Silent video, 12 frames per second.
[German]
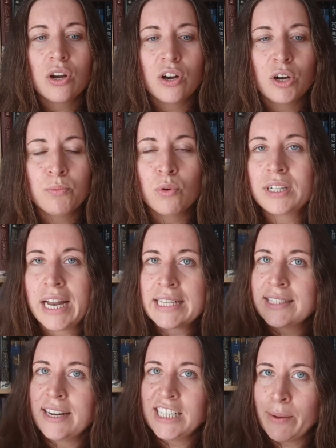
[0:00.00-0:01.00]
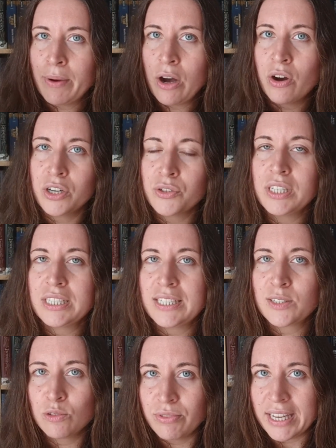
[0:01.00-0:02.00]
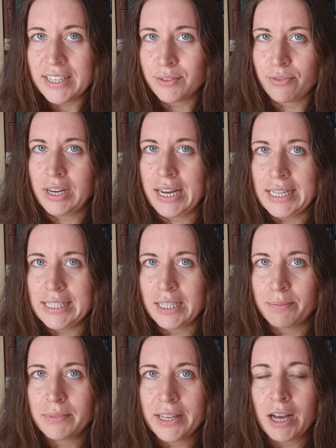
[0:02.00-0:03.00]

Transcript: ähm, und gleichzeitig aber auch natürlich nicht zu wenig von all dem.